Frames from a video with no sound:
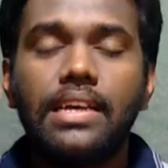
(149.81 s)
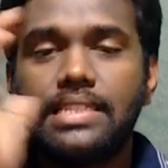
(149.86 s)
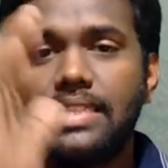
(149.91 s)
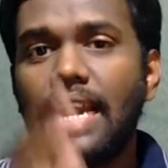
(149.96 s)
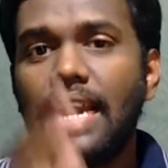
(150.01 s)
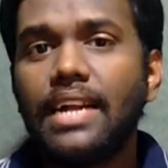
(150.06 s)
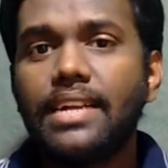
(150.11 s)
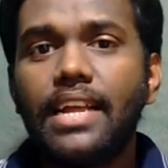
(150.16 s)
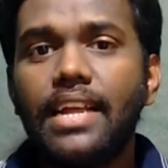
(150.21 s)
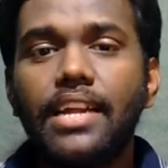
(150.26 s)

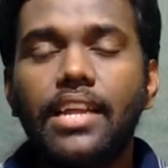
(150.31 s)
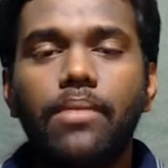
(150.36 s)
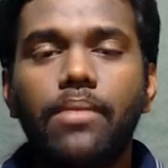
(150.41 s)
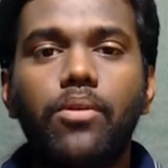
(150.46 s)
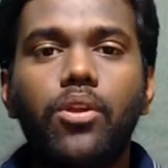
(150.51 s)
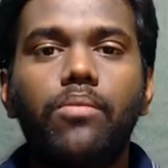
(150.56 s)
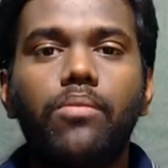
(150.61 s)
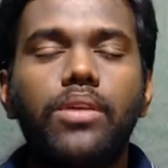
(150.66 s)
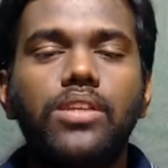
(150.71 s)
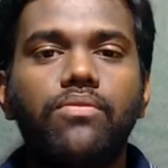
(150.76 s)
ஜாட்டான்
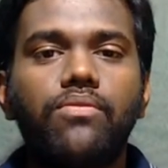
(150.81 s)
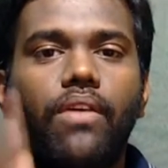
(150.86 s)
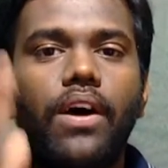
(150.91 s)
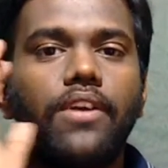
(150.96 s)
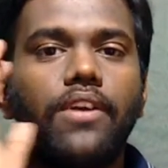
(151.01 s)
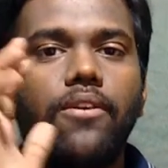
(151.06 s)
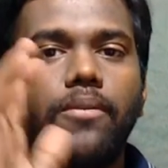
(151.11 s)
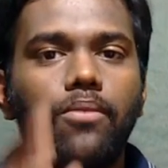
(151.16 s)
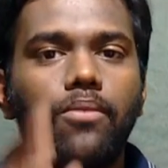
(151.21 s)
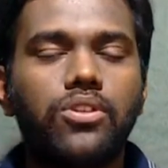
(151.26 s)
ஹிப்ரோமேஜ்
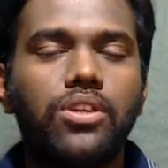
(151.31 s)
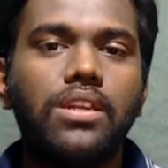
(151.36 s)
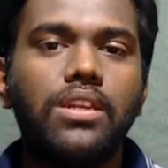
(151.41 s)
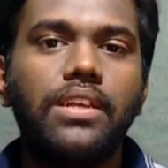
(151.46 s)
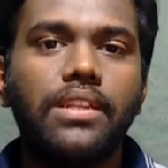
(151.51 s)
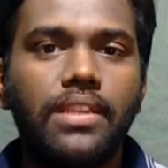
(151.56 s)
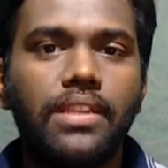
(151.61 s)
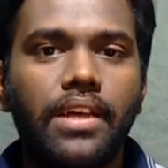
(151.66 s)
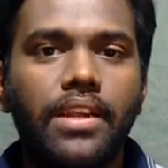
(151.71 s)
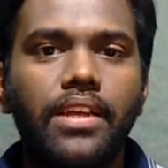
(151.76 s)
ஃபார்வர்ட் பொசிஷன்ல
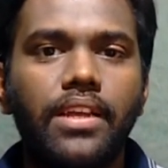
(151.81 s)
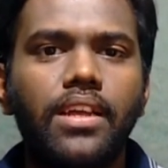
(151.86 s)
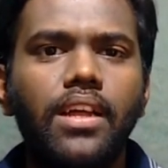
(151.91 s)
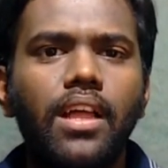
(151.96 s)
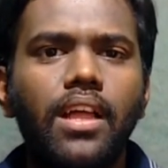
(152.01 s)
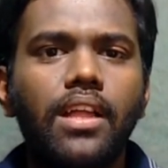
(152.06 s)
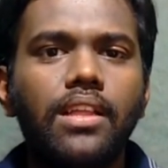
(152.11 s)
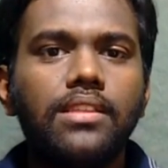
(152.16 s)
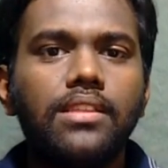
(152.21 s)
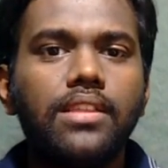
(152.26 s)
இருந்தாரு
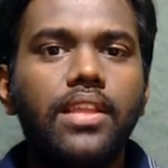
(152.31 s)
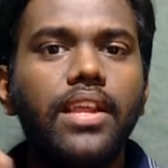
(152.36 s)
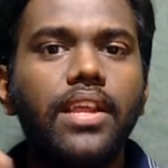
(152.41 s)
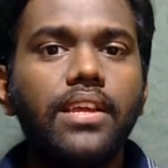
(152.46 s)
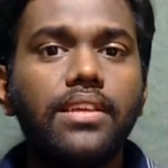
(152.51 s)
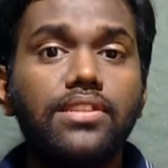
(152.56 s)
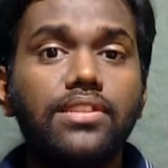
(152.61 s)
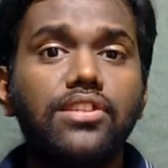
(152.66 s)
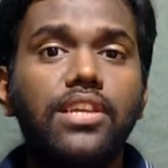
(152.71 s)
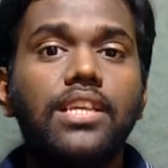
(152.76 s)
த்ரீ
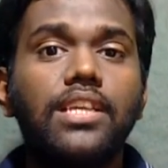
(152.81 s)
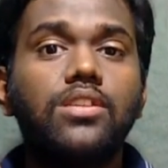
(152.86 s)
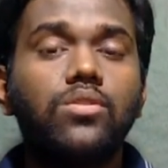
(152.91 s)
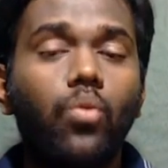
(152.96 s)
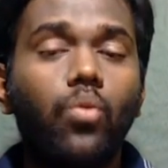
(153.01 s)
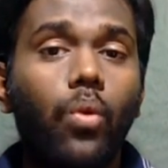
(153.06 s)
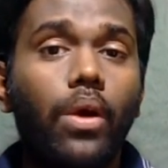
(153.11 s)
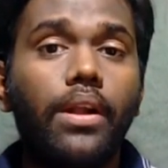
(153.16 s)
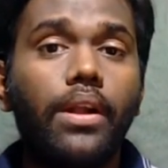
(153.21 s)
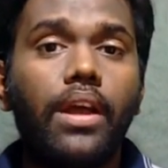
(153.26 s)
சிக்ஸ்
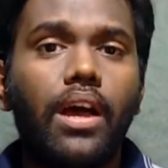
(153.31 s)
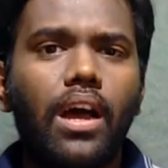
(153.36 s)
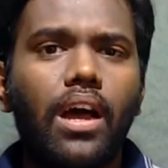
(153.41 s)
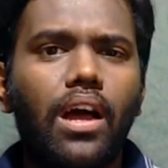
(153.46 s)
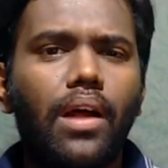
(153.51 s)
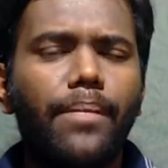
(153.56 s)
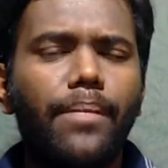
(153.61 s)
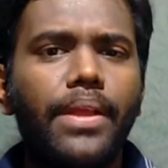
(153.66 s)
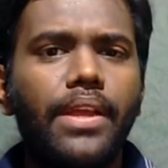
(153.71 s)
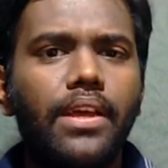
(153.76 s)
ஒன்
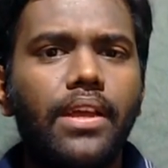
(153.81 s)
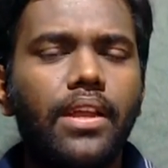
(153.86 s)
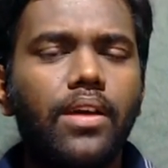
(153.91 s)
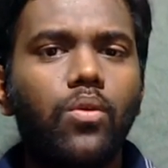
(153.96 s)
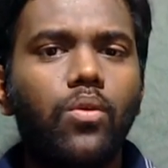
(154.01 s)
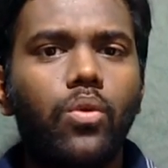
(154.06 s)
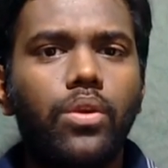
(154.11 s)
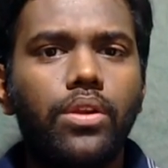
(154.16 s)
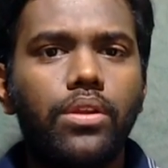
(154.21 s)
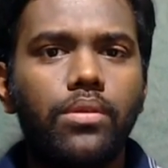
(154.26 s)
அப்படிங்கிற
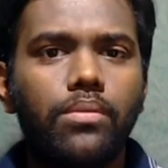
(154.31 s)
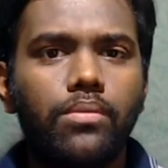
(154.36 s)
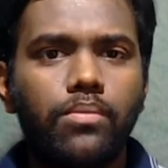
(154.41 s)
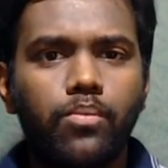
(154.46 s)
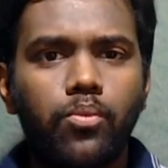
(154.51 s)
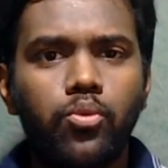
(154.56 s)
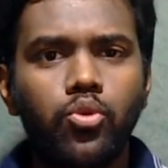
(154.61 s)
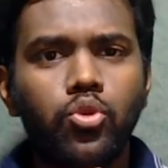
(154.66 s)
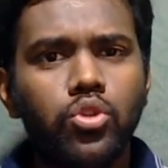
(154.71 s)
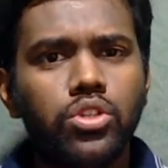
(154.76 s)
ஒரு
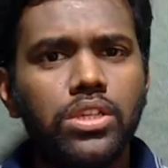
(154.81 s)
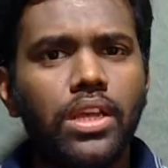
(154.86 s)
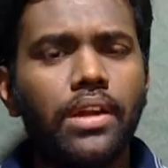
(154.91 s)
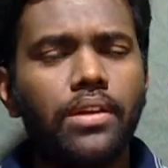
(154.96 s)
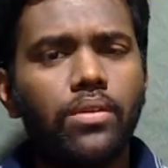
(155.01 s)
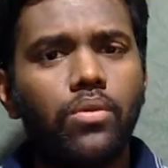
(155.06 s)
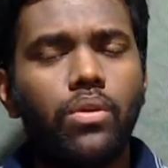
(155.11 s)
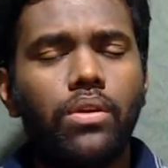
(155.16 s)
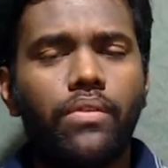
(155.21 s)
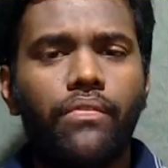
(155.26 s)

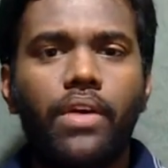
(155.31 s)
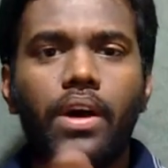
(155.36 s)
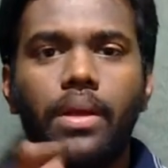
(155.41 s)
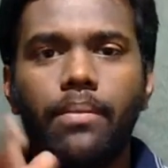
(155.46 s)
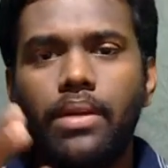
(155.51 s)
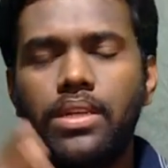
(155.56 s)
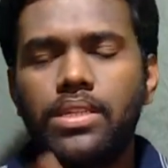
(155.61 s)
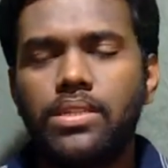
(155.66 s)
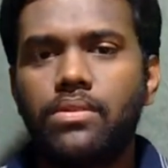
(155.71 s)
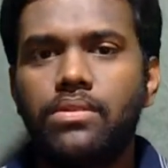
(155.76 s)
புதுசான ஒரு
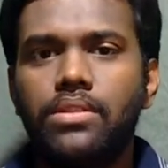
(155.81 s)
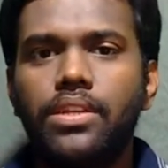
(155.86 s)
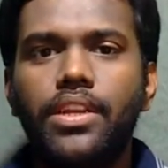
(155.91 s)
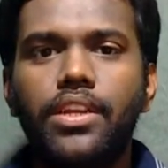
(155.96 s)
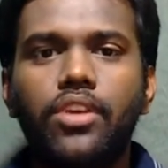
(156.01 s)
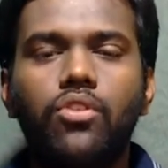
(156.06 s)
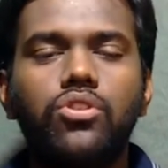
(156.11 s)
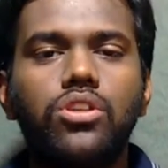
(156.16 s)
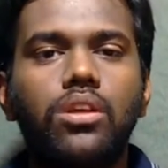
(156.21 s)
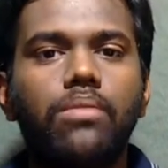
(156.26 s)
ஃபார்மேஷன் வந்து
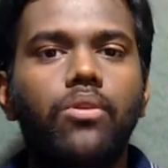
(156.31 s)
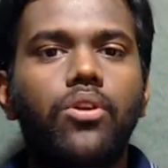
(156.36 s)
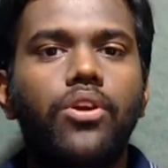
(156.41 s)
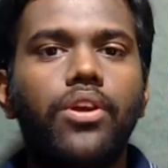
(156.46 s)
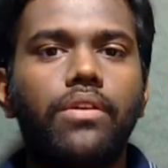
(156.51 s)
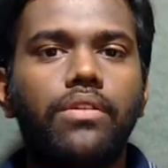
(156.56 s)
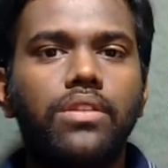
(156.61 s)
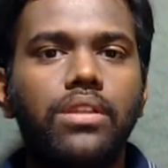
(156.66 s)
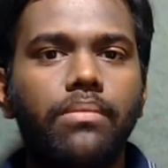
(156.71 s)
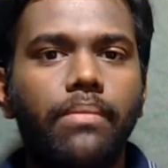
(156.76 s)
இன்னைக்கு
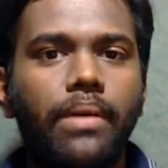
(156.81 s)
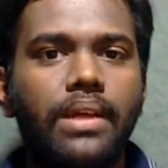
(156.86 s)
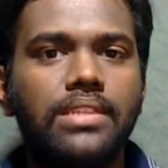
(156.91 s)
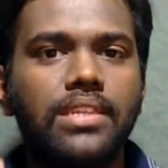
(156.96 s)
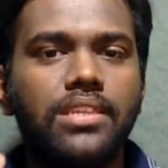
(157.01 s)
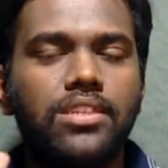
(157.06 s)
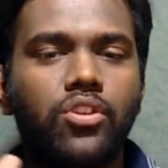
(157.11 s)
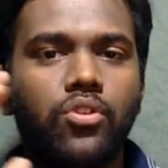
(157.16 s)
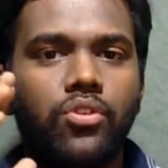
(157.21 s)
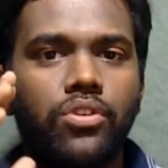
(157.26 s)
யோசனை வந்து
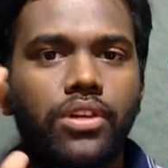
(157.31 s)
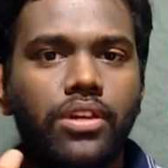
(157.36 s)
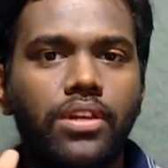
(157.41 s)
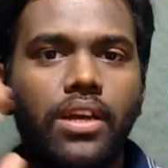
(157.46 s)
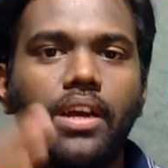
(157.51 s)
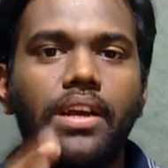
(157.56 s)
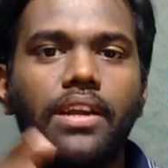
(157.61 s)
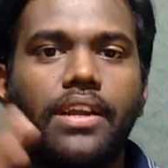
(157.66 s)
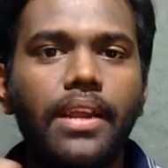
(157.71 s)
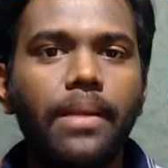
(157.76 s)
மேன்செஸ்டர் யூனிட்
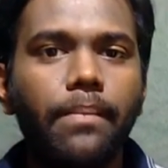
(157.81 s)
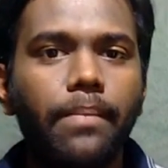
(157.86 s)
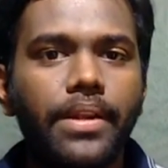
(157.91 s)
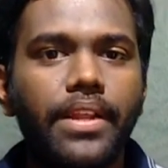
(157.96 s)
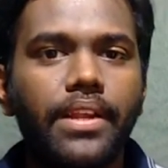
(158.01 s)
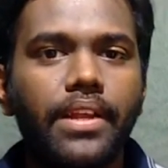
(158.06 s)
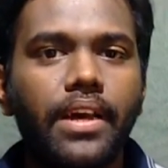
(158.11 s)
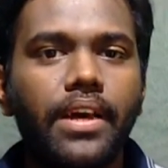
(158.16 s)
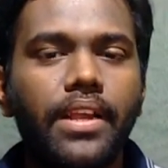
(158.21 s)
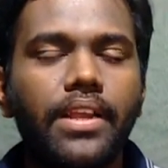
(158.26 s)
ட்ரை
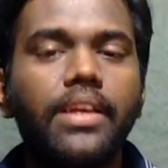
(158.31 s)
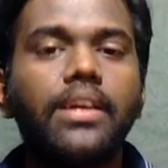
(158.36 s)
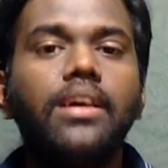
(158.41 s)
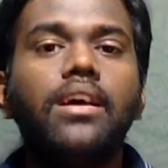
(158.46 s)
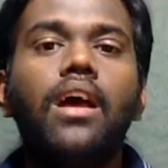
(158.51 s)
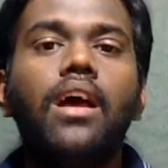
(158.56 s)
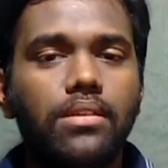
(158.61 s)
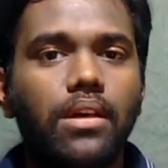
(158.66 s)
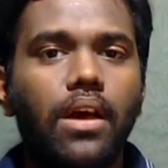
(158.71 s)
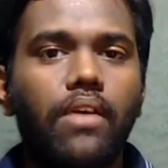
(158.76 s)
பண்ணிருக்காரு
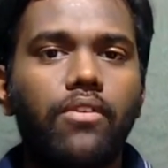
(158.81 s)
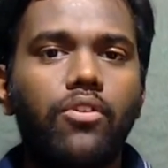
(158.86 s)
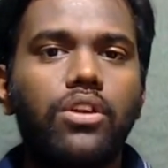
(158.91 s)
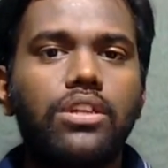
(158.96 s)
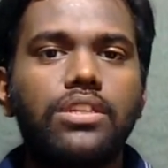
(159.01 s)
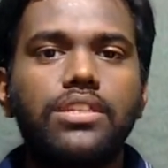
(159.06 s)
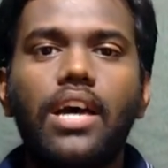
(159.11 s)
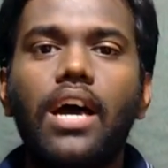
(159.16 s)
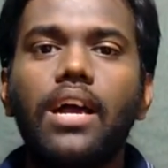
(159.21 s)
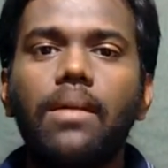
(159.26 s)
அவரோட
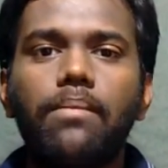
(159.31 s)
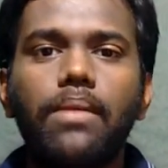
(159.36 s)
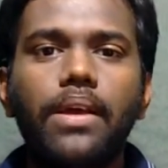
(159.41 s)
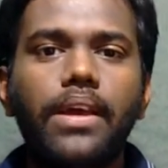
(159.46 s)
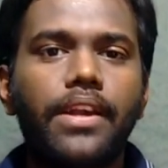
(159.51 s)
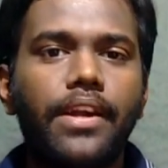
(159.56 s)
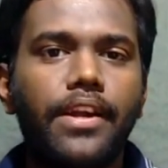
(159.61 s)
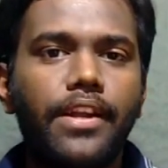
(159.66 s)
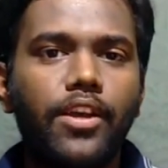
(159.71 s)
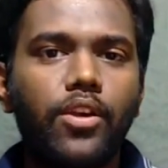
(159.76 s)
ஸ்டார்
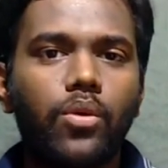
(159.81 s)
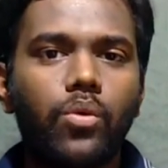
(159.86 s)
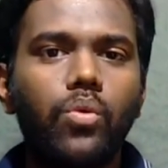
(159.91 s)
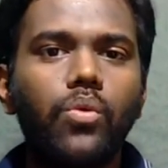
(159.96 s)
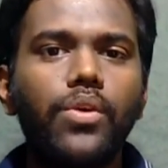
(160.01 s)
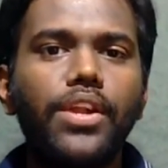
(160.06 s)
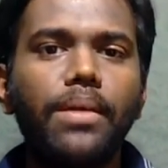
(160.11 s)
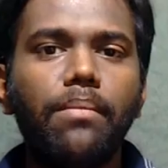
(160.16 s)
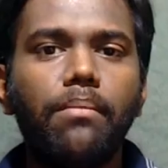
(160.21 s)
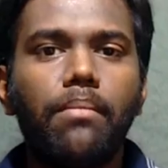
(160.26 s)
பிளேயரான
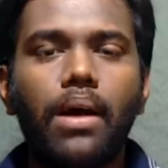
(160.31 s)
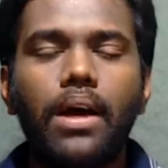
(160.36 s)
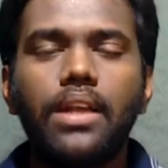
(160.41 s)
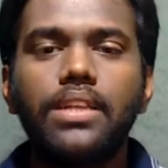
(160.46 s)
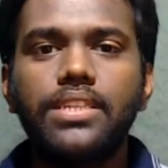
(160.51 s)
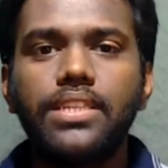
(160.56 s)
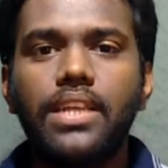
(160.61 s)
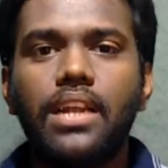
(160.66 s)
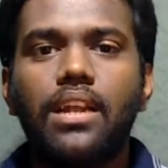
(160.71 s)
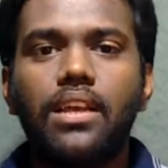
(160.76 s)
ரூனி
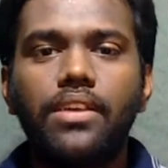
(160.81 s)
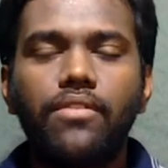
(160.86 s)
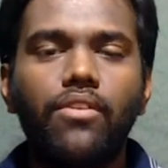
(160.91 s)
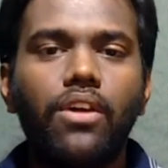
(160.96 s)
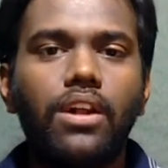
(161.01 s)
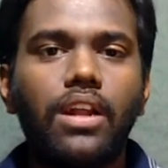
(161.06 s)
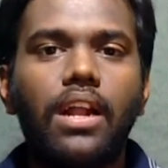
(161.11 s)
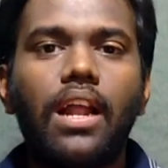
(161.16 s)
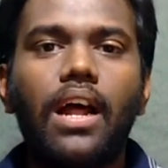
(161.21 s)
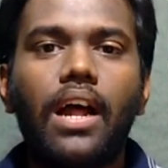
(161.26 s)
மார்ஷியல்
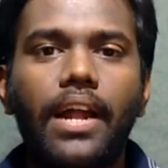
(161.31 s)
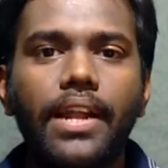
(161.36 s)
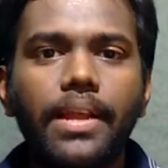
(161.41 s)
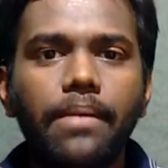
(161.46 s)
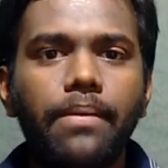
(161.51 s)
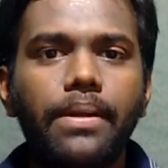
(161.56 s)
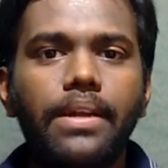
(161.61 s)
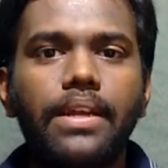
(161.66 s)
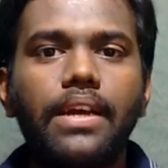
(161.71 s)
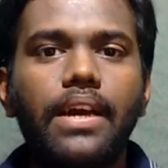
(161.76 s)
இவங்களுக்குலாம்
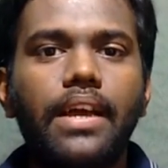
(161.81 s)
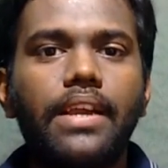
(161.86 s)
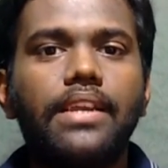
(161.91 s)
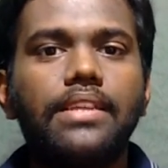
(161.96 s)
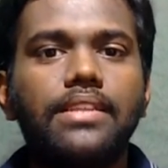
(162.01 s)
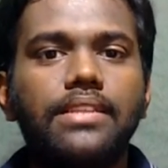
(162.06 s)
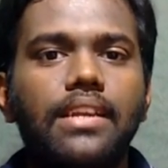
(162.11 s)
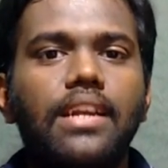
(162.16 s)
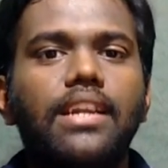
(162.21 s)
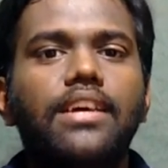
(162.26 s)
அடிபட்ட
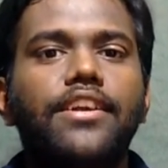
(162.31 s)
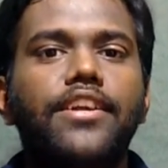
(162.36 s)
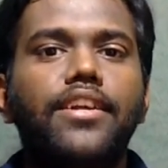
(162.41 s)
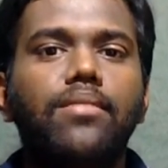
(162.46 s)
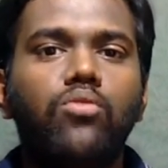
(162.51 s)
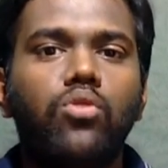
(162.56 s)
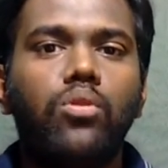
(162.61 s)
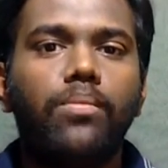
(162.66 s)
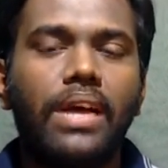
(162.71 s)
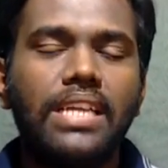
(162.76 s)
காரணத்தினால ரெண்டு
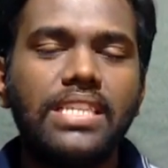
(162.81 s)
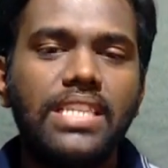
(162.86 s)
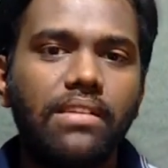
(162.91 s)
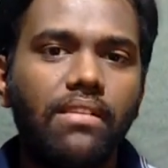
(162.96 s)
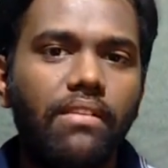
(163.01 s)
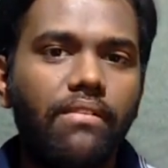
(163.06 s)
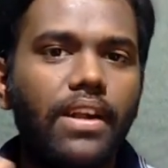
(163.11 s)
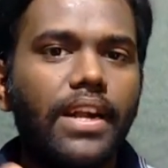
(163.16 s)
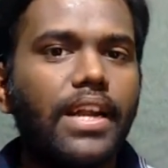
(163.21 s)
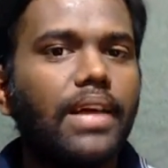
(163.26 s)
மூணு
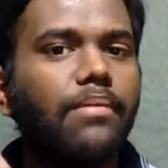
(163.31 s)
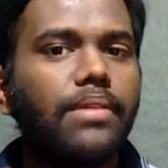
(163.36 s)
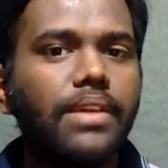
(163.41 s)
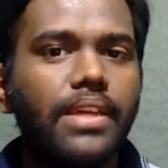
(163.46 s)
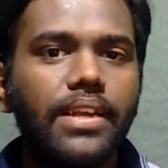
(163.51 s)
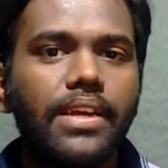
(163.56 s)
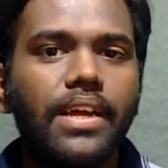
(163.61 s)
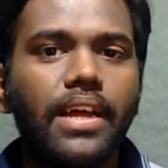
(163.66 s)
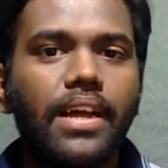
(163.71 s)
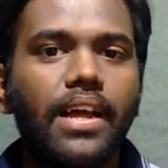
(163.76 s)
மேட்சாக விளையாடாம
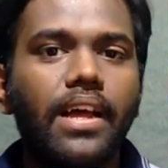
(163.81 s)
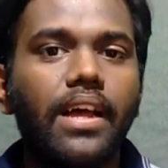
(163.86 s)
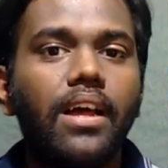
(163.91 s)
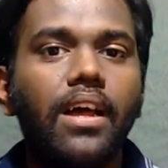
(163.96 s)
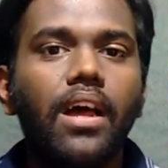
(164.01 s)
இருக்காங்க